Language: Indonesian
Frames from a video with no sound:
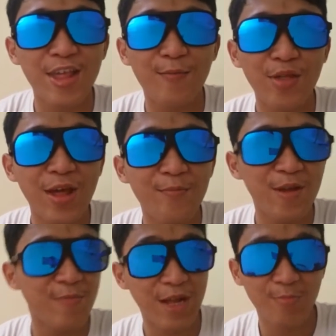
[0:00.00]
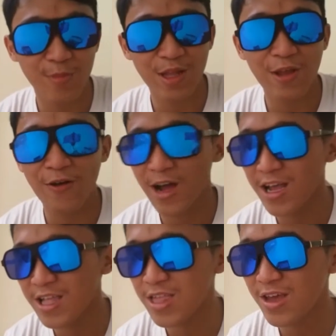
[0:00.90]
kerja capek-capek bikin video
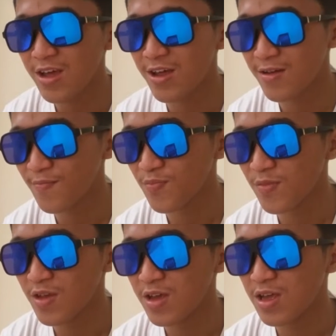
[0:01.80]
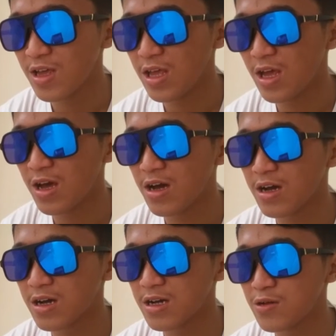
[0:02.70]
aja
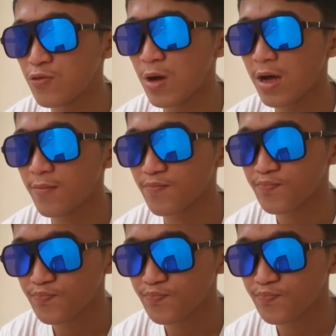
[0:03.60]
yang kedua